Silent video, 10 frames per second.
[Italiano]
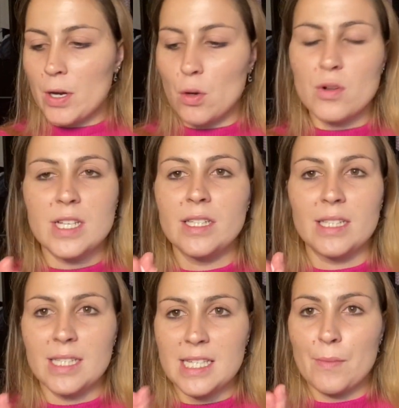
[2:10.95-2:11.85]
non lo
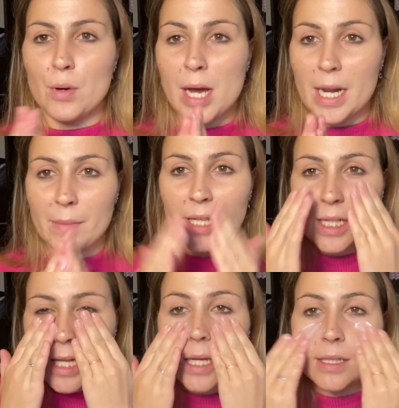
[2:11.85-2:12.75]
sentite, sembra una crema
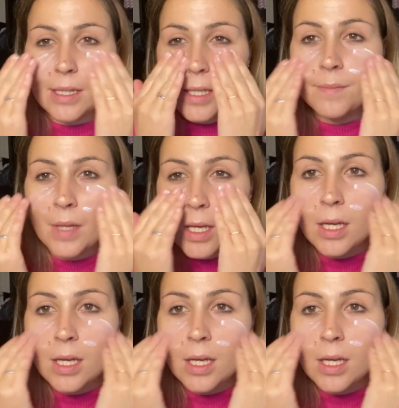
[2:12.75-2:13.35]
idratante.